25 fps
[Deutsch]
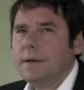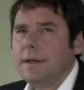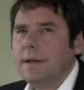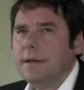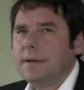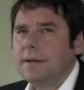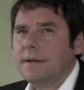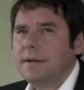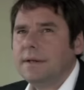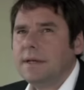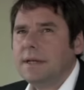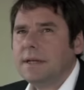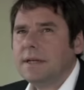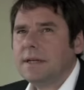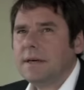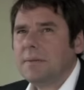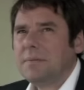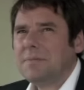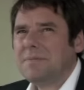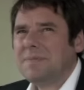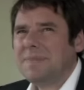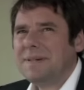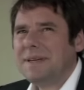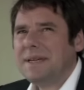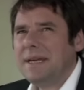Diese Täter
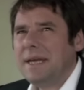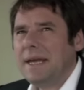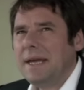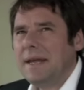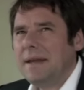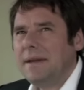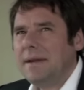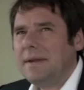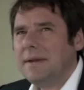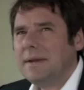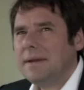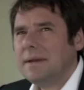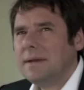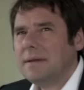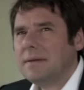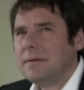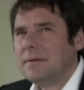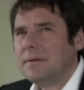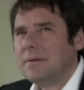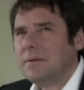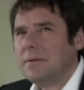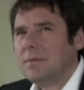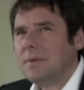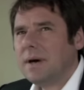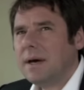begehen
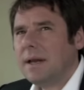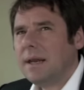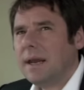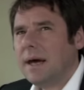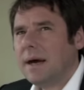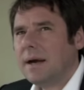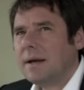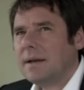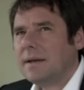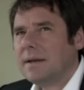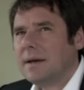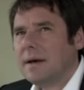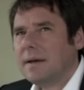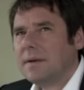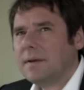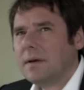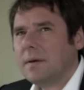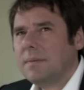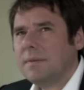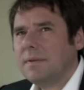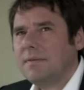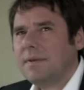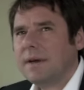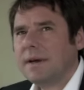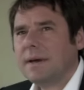sich über einen langen
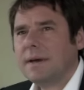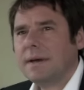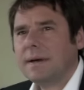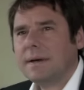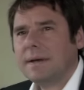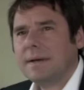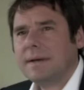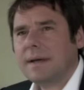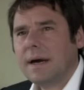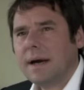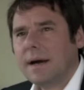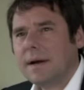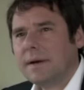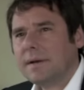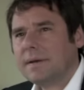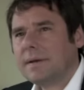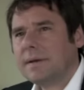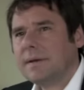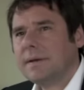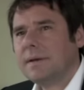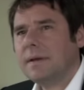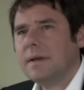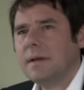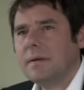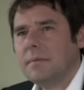Zeitraum hinweg in ein
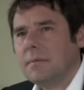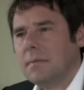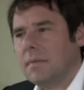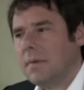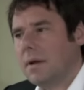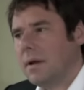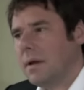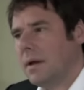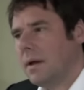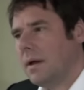Gedankensystem,